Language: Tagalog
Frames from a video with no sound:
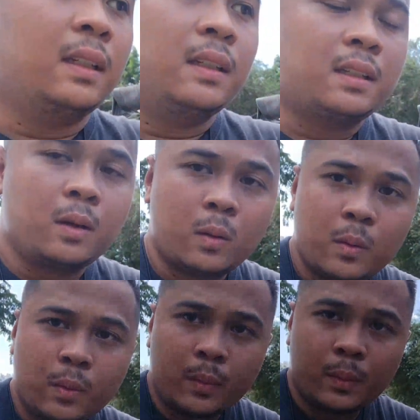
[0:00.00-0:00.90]

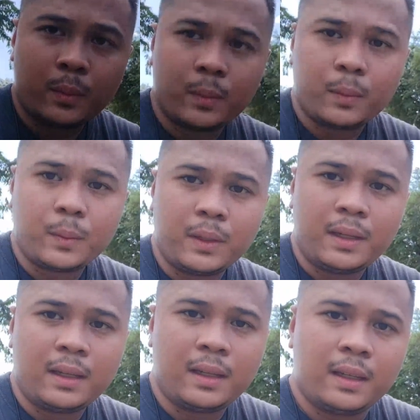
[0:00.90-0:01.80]
So,
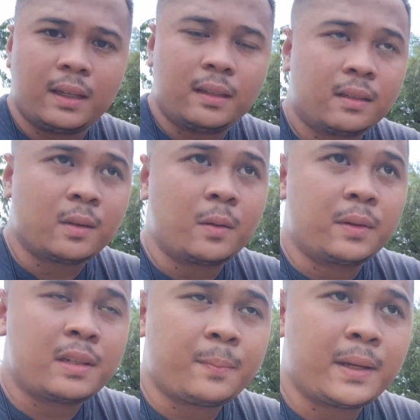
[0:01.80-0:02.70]
So,
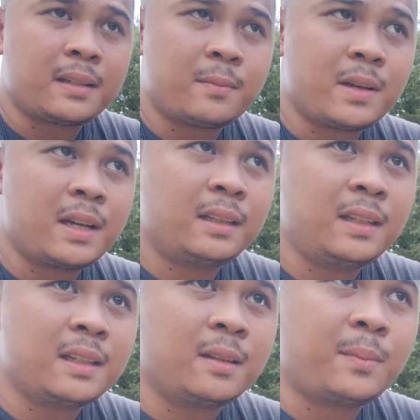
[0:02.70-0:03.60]
isa pa sa mga
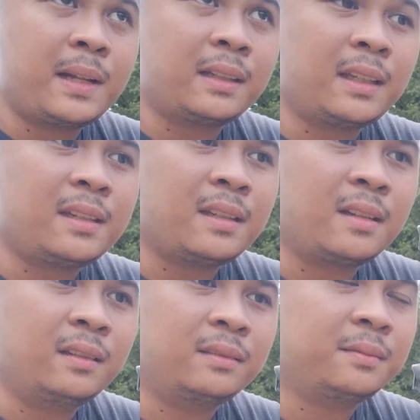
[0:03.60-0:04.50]
disadvantage,
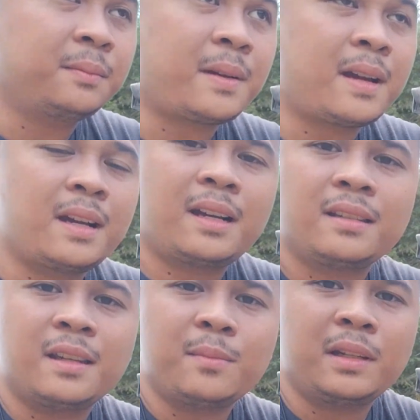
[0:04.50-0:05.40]
no, mga
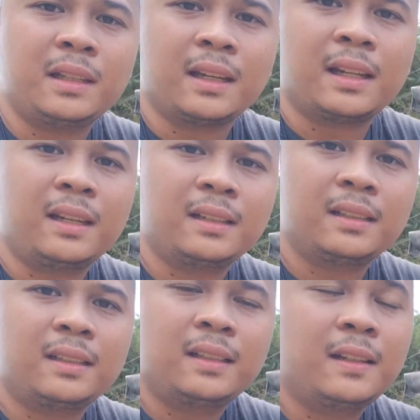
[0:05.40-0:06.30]
ka-JB Litical.
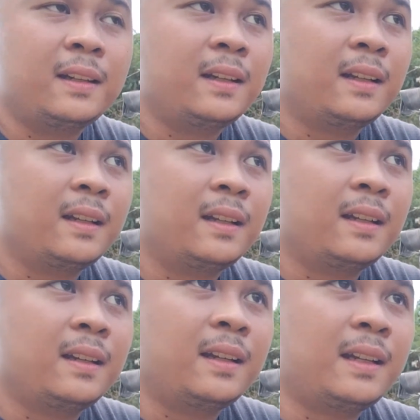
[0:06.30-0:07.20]

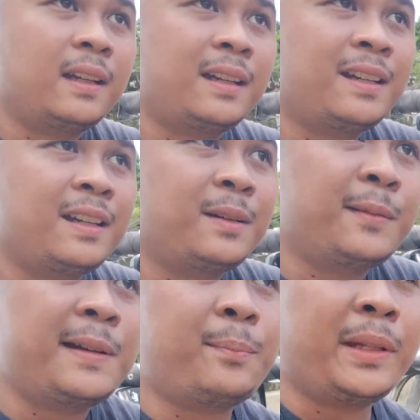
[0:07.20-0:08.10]
Uh, ah,
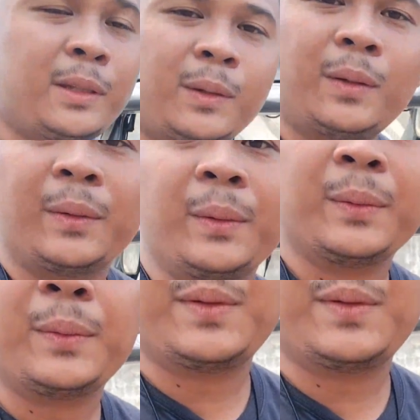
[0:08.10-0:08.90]
walang pinto yung